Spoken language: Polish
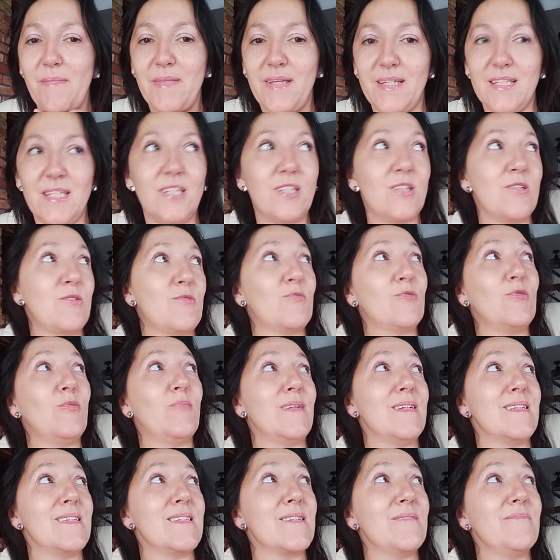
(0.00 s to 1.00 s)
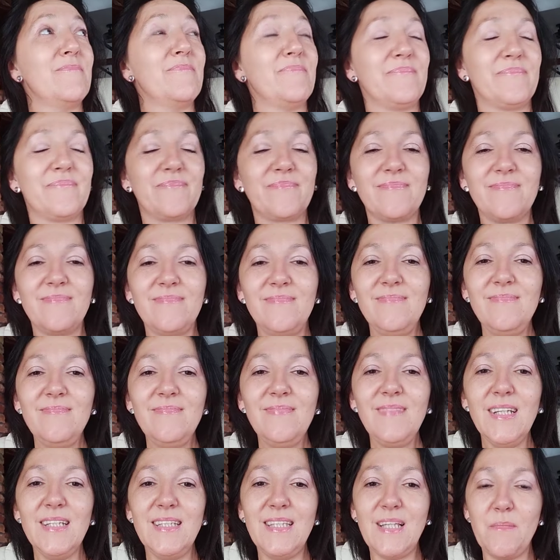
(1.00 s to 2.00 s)
Mam nadzieję, że niedługo będzie.
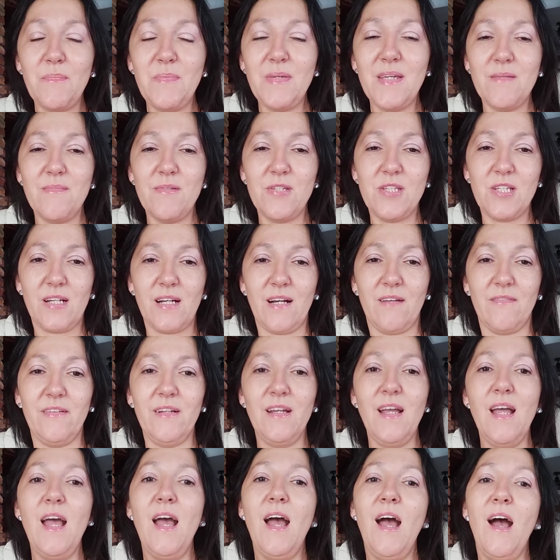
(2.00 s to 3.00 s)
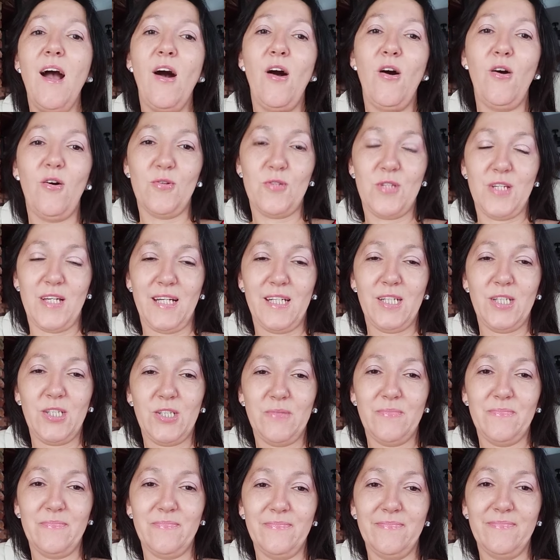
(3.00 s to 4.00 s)
Napijemy się kawy.
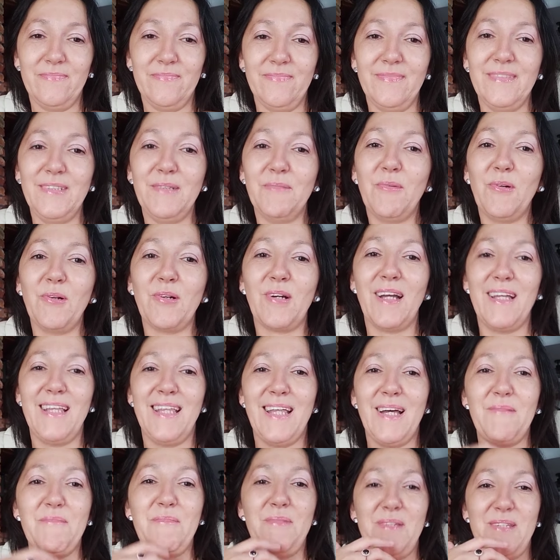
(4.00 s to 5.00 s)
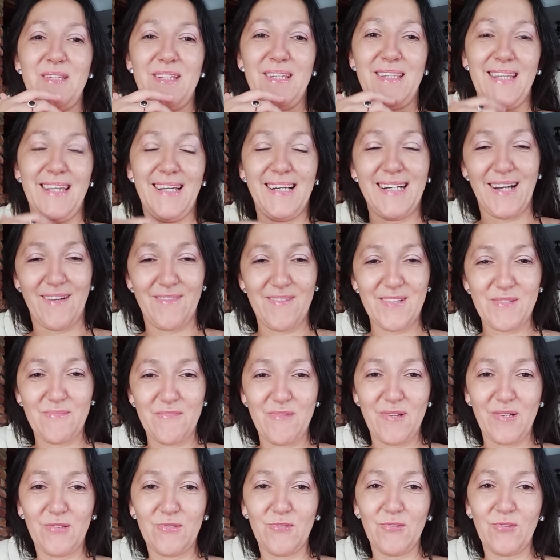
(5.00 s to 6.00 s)
Chociaż nie mogę napić tej kawy z
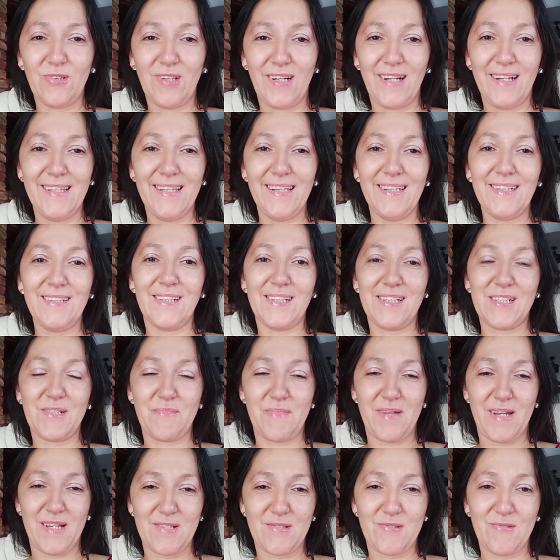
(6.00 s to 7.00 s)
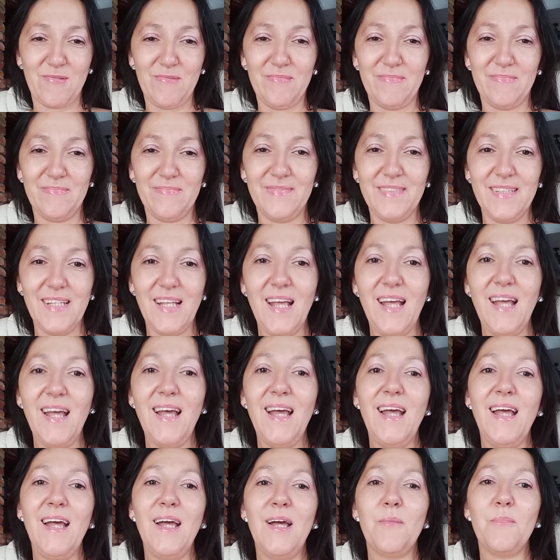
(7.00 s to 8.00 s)
mojego ukochanego ekspresu,
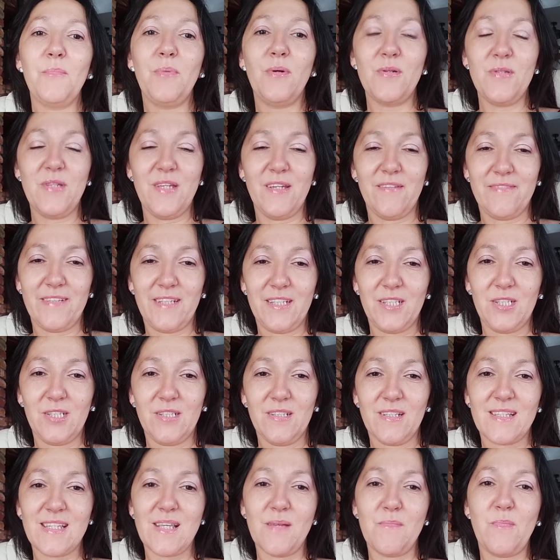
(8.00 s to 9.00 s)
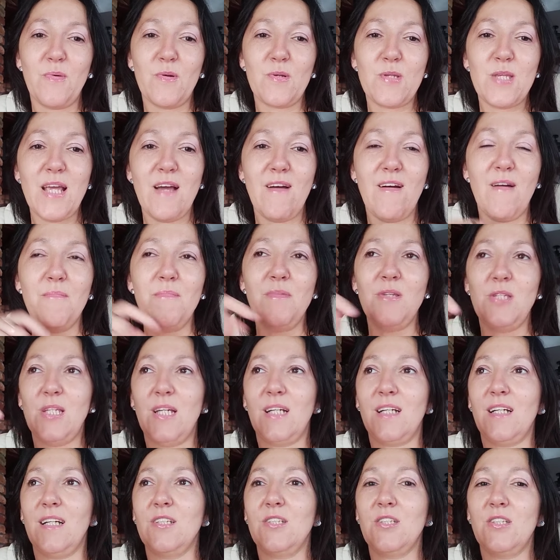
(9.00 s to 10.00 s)
ponieważ zapodziała mi
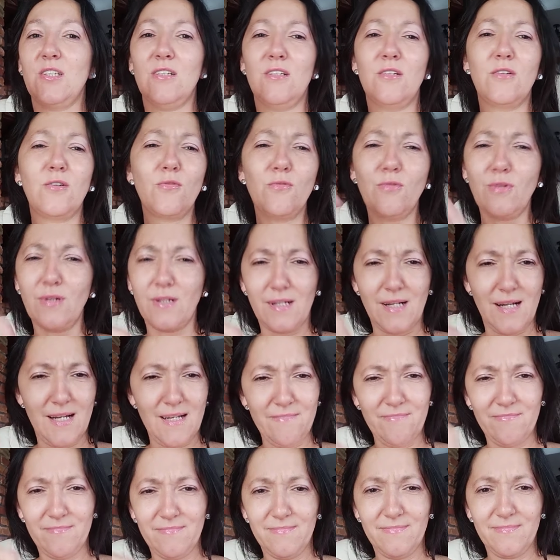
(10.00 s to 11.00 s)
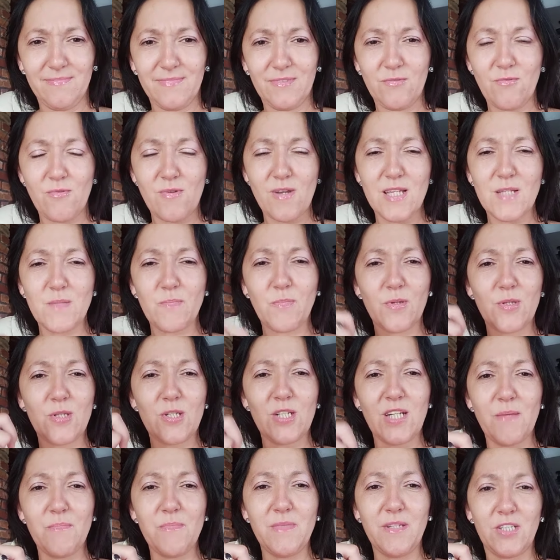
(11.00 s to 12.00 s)
się jakaś rurka która jest
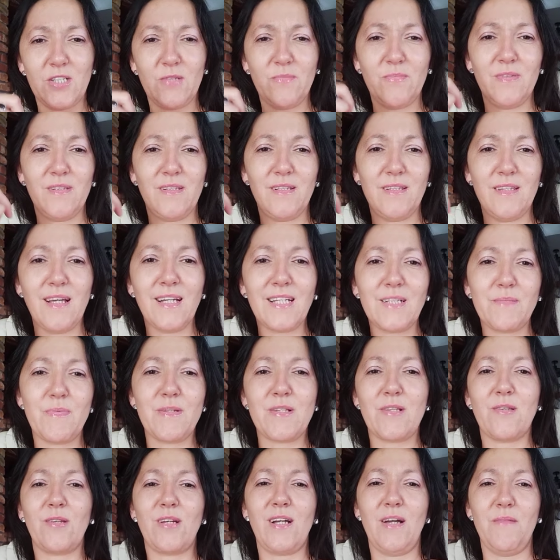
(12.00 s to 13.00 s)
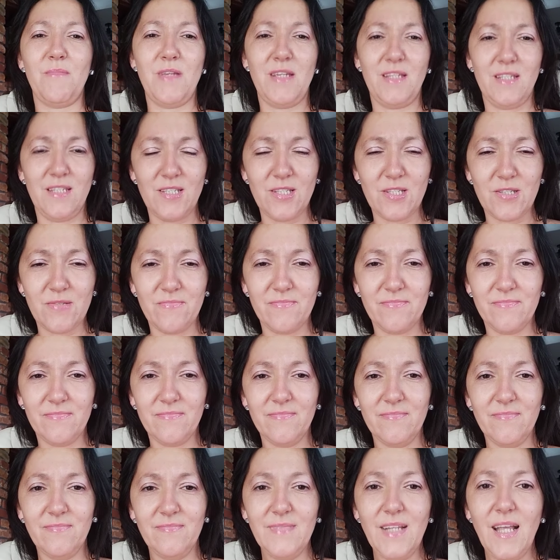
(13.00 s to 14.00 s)
potrzebna, żeby ten ekspres odkamienić
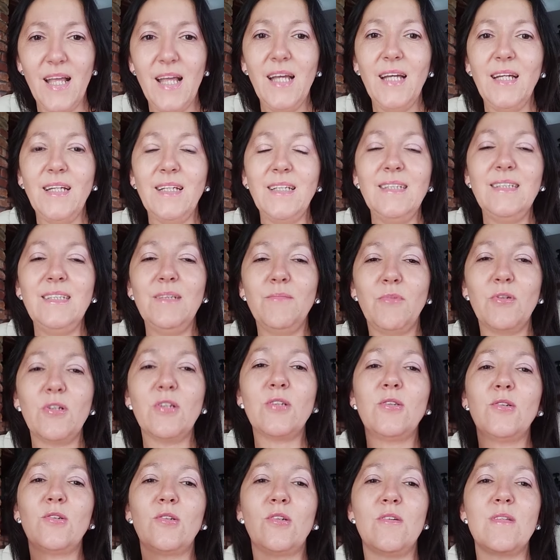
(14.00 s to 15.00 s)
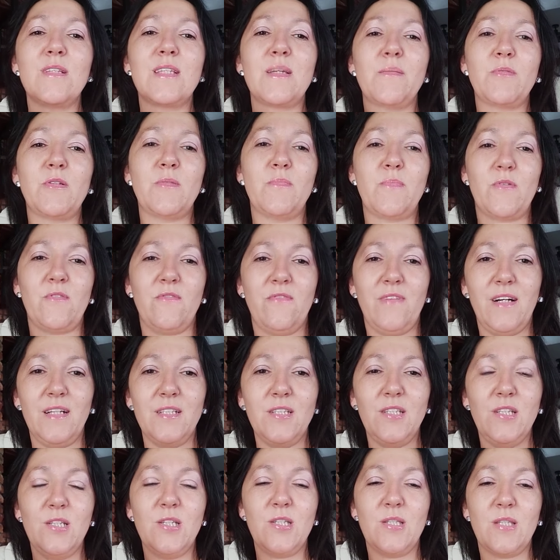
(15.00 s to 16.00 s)
i nie mogę do końca
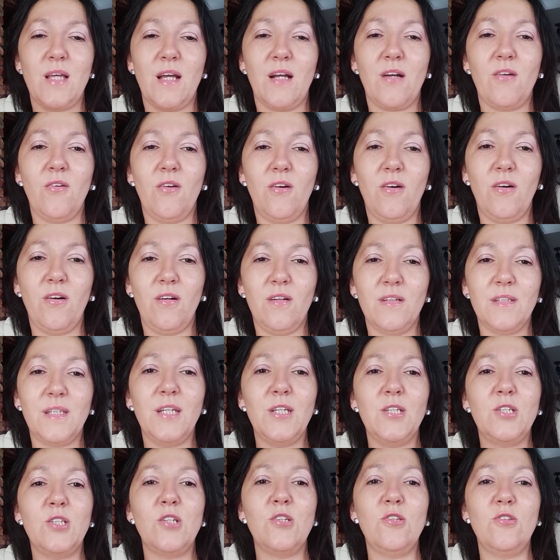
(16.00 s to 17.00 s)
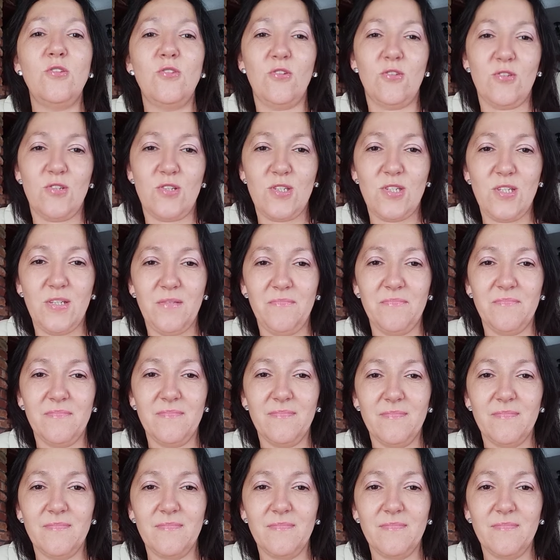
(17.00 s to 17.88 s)
przeprowadzić tego, tej czynności.